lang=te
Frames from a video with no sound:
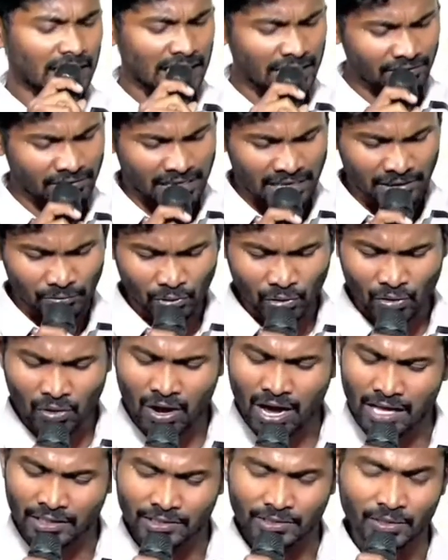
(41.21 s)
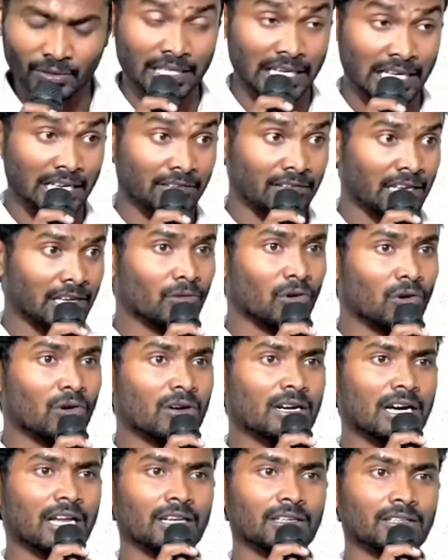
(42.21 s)
ఏవేవో ఆశలు ఏవేవో
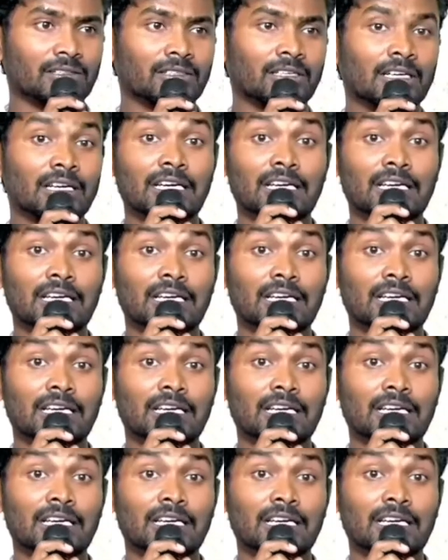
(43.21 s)
కళలు